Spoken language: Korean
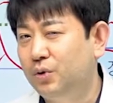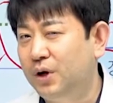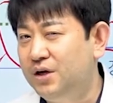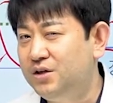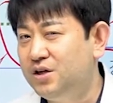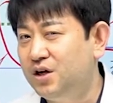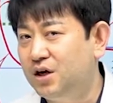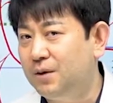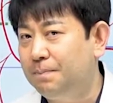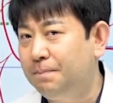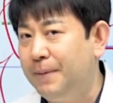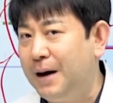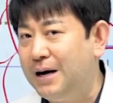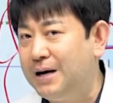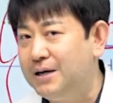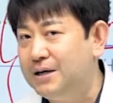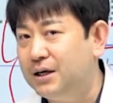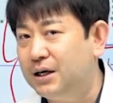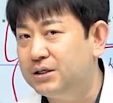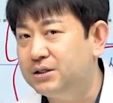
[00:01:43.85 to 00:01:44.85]
굉장히
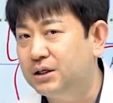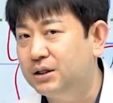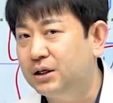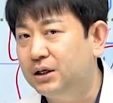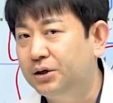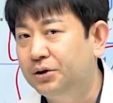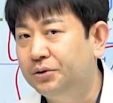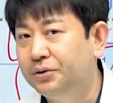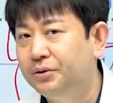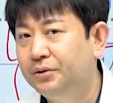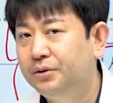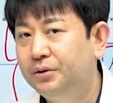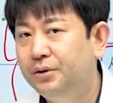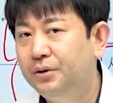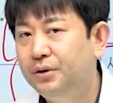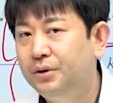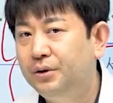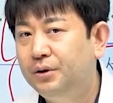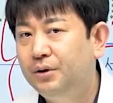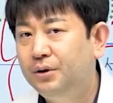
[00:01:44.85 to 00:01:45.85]
빨리 가잖아요
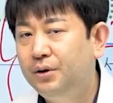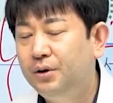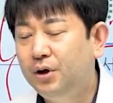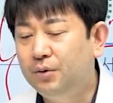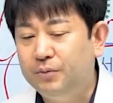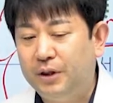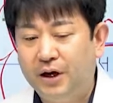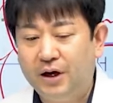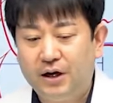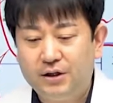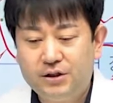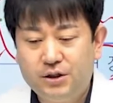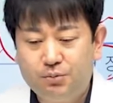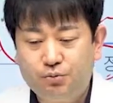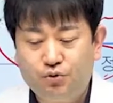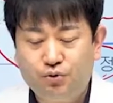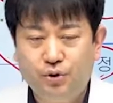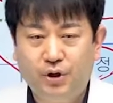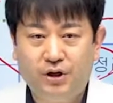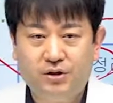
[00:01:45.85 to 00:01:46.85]
그럼 내가
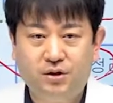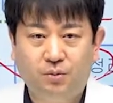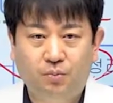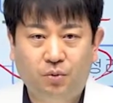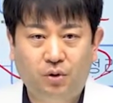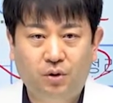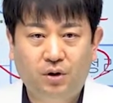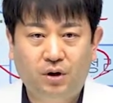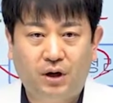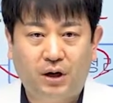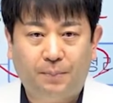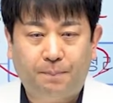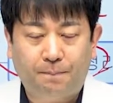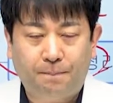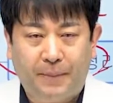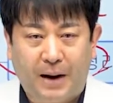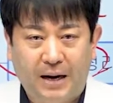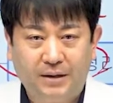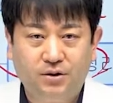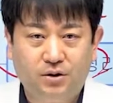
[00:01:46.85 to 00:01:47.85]
집중해서 뭔가
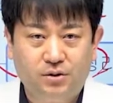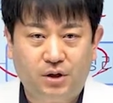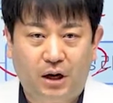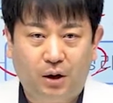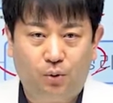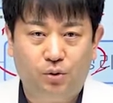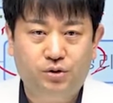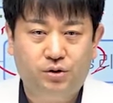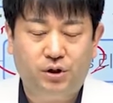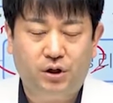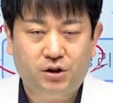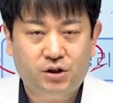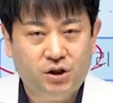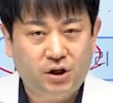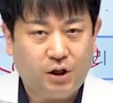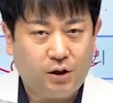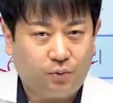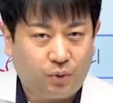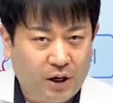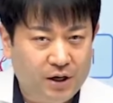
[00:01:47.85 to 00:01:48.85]
빠져서 하고 있을 때는
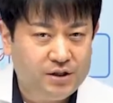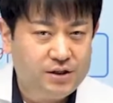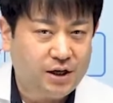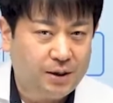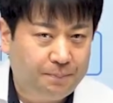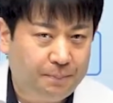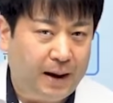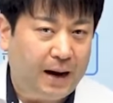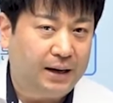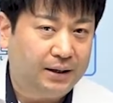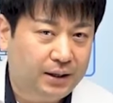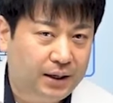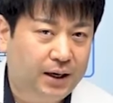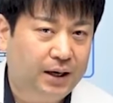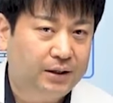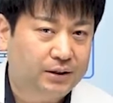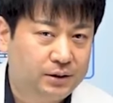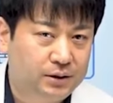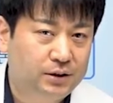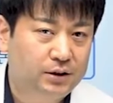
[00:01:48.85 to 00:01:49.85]
시간이 굉장히 빠르게
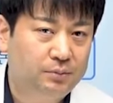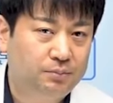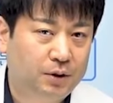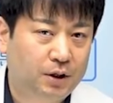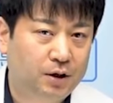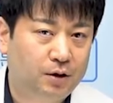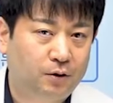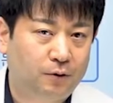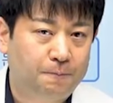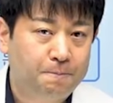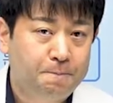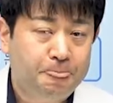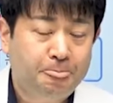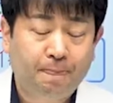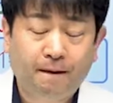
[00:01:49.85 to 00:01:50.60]
가는 느낌이에요.